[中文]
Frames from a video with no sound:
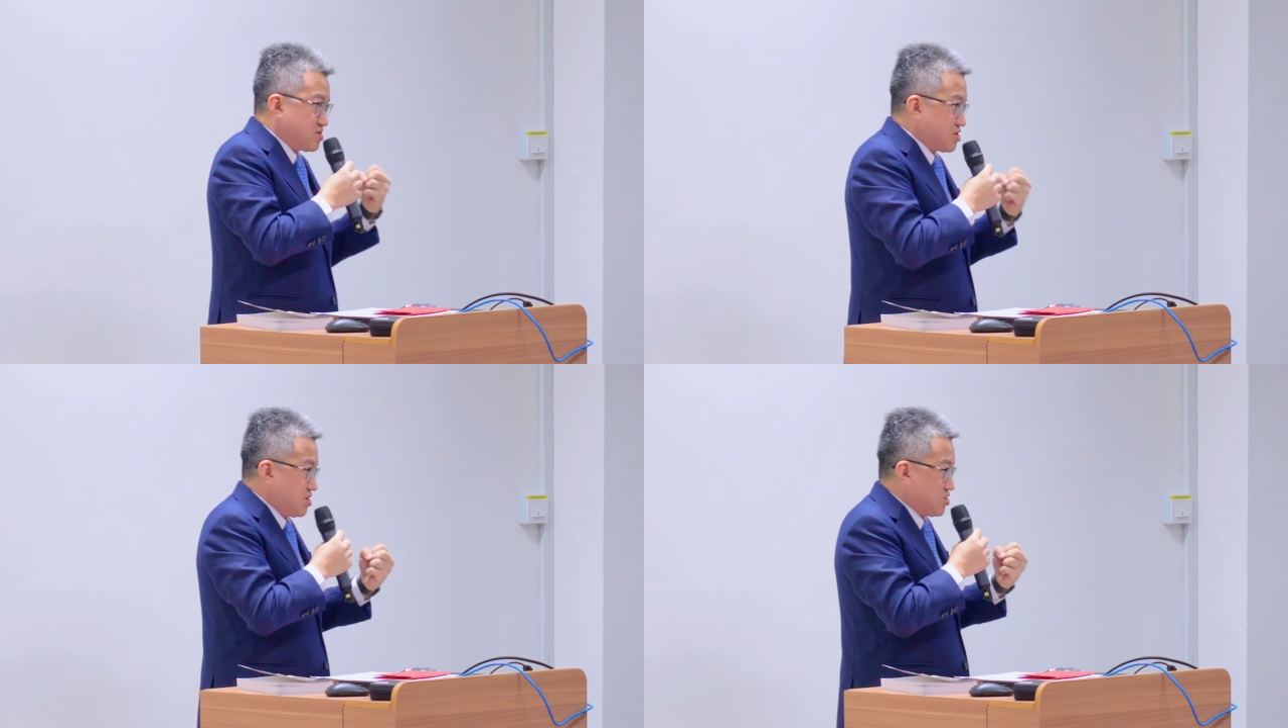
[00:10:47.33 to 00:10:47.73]

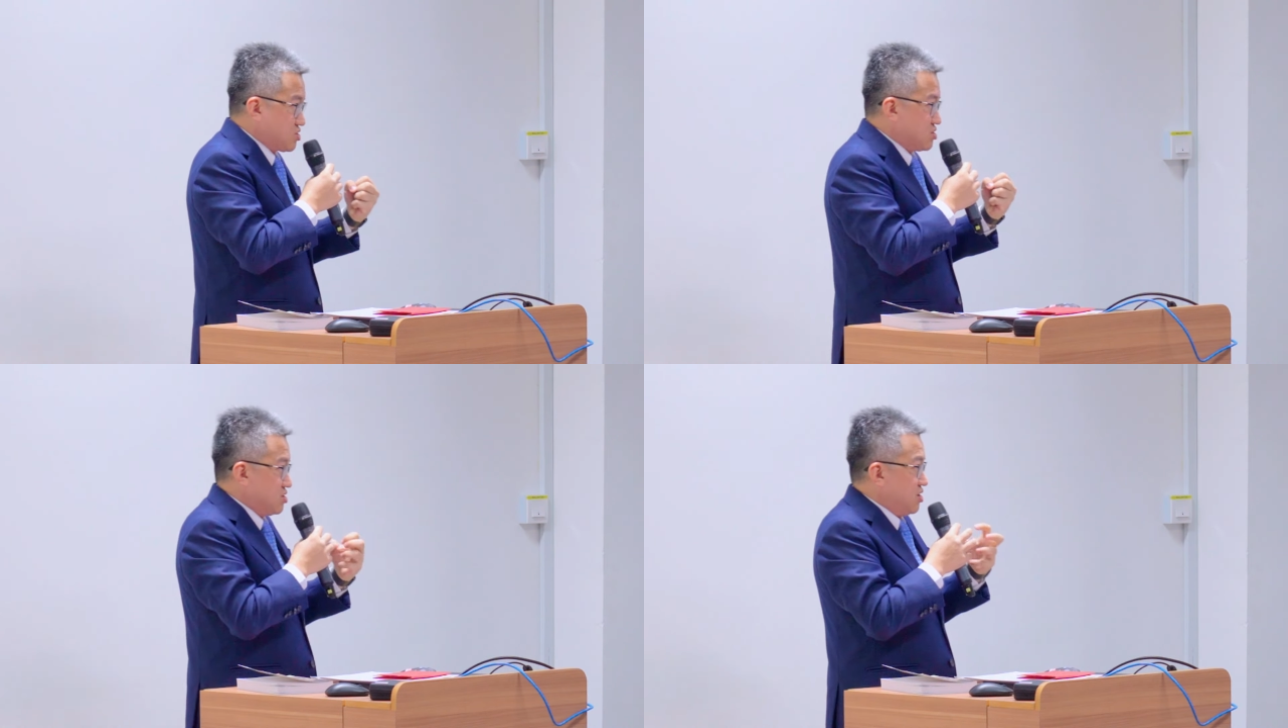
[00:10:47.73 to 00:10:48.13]
这个意
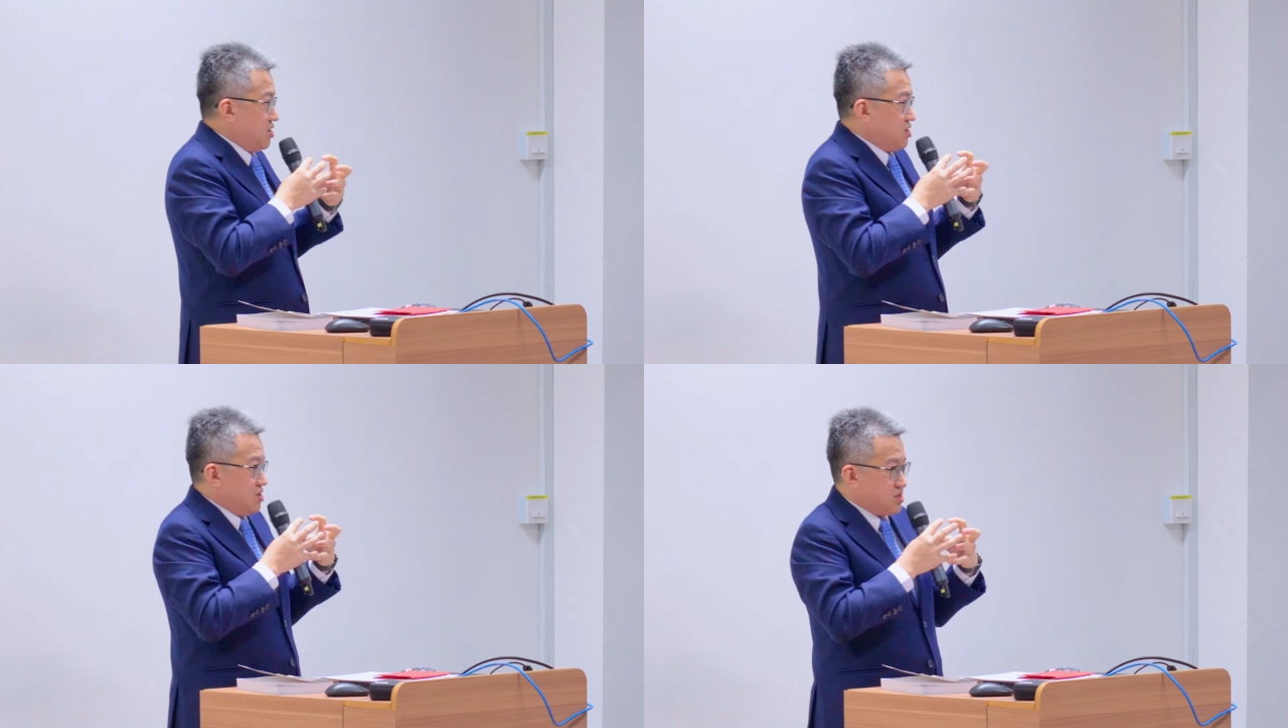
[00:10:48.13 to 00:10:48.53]
识，
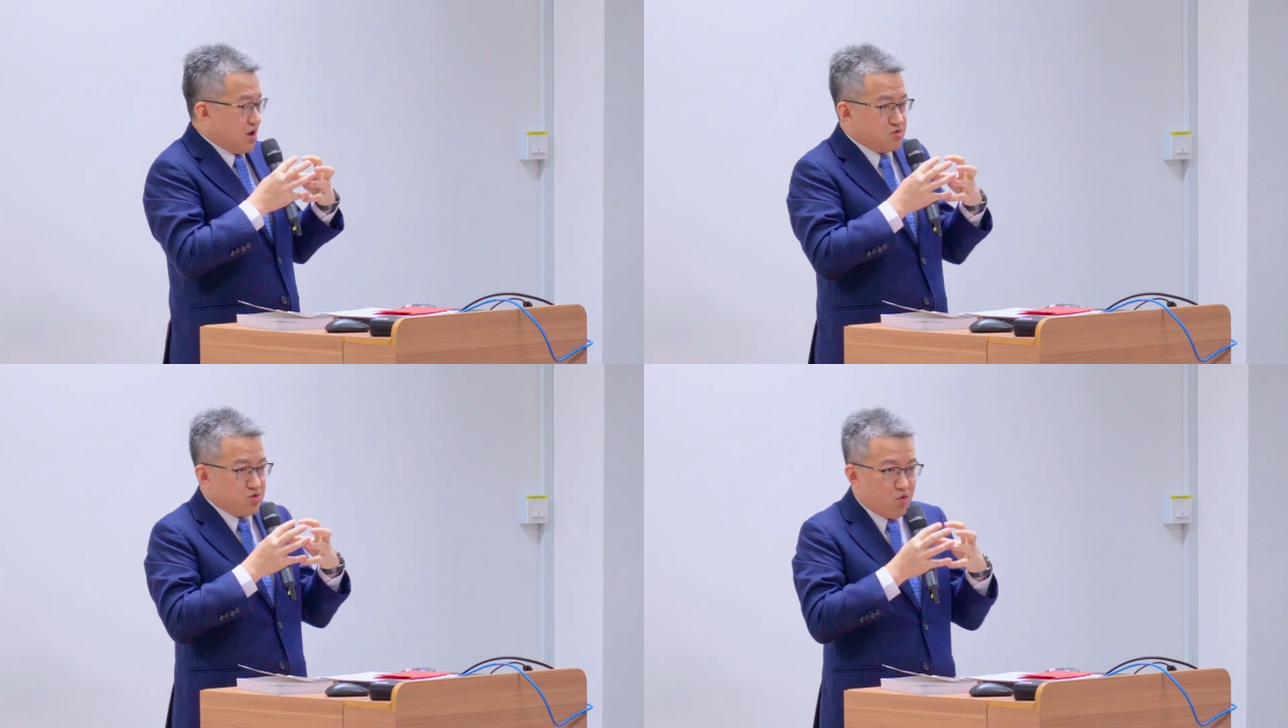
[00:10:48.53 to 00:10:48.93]

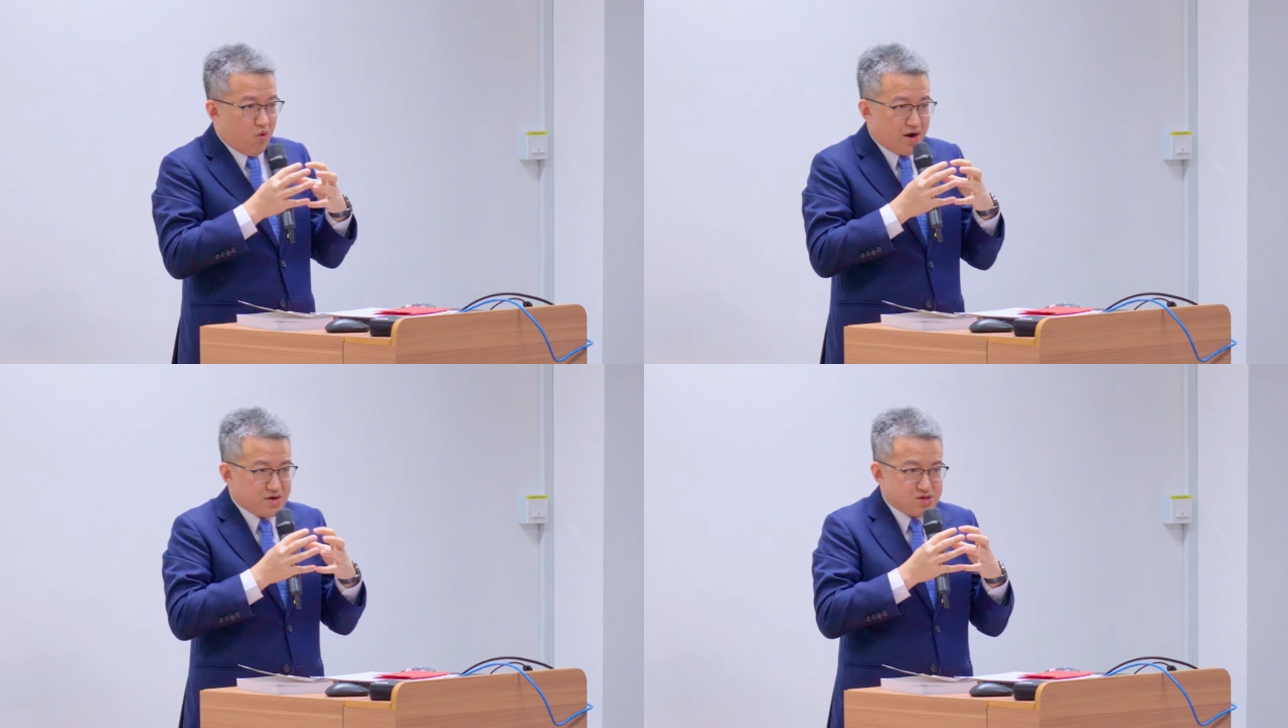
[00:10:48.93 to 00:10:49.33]
到有
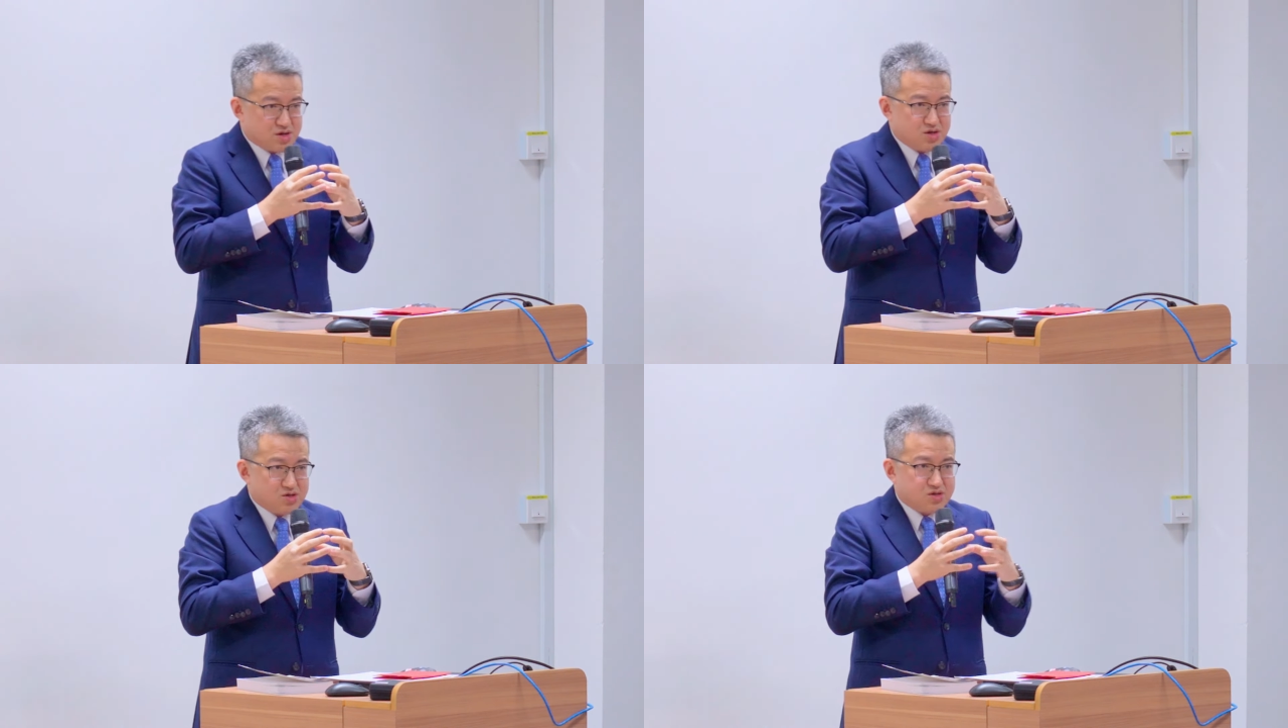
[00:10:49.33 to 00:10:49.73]
华人这
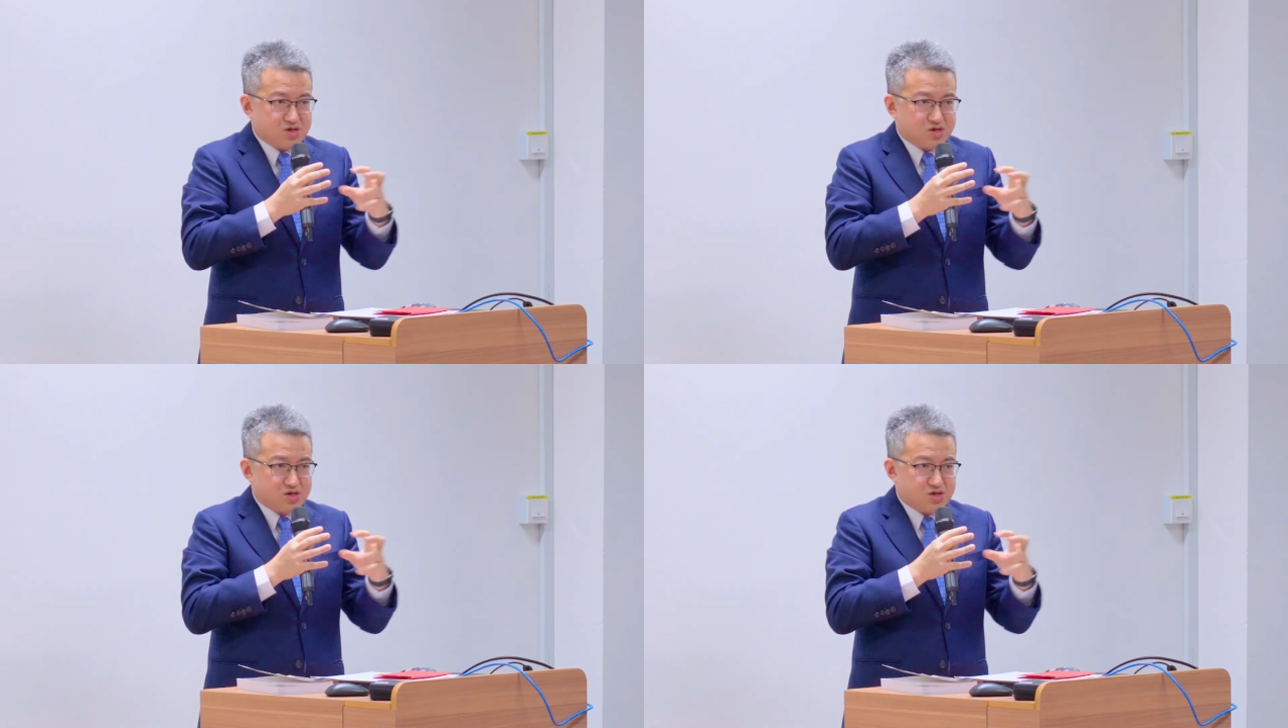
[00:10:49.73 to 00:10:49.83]
个意识。